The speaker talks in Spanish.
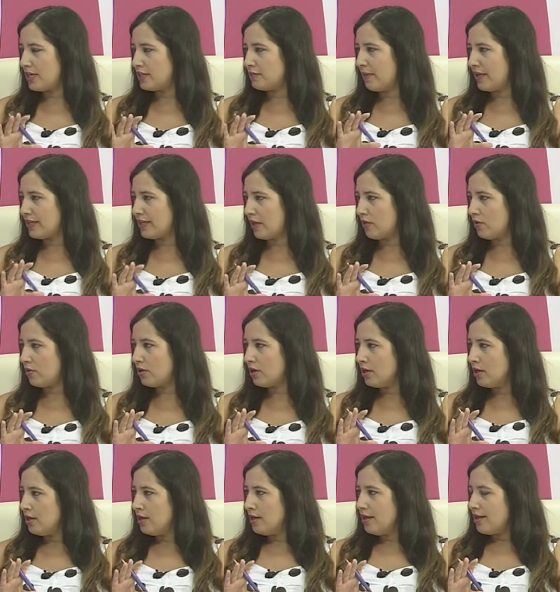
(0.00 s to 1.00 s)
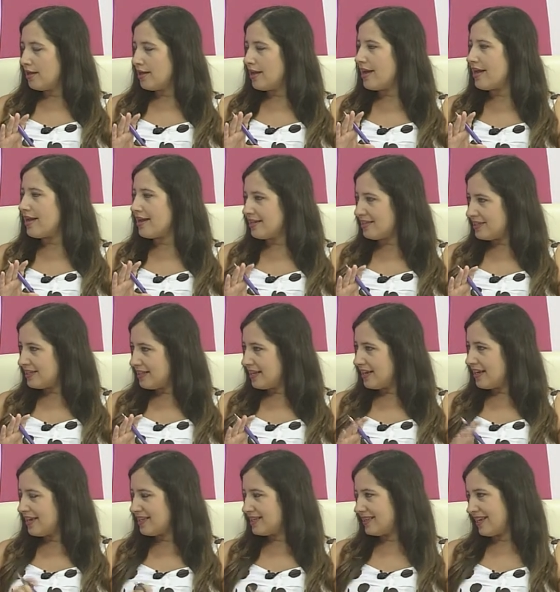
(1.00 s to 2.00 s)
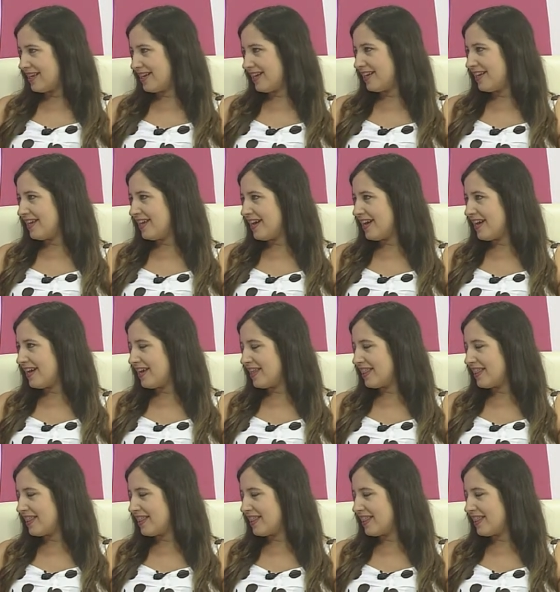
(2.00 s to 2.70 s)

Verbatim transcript: espectador, ¿qué es la serranía